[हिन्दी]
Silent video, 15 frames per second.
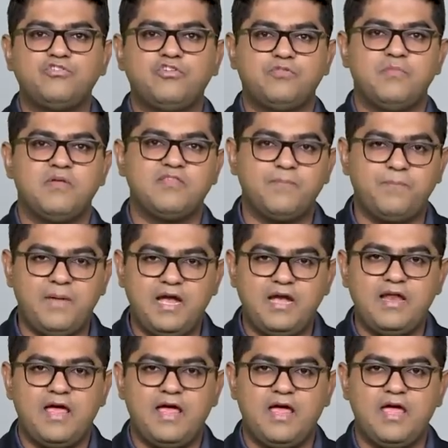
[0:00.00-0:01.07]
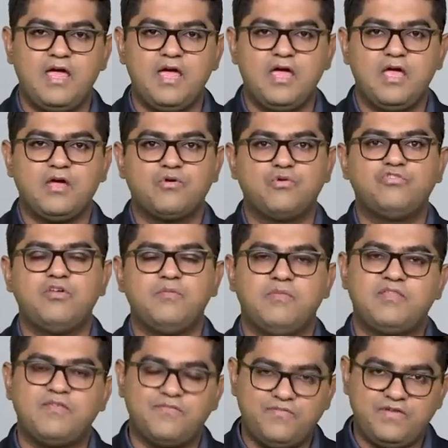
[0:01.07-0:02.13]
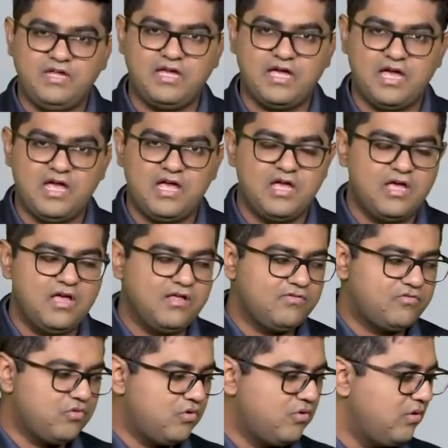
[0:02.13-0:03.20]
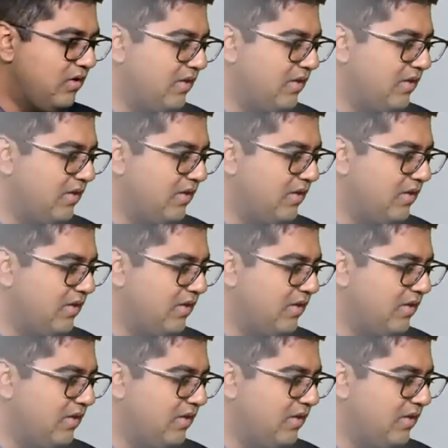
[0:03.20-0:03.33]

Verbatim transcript: कुछ इसमें से पेड हैं कुछ इनमें से फ्री हैं सो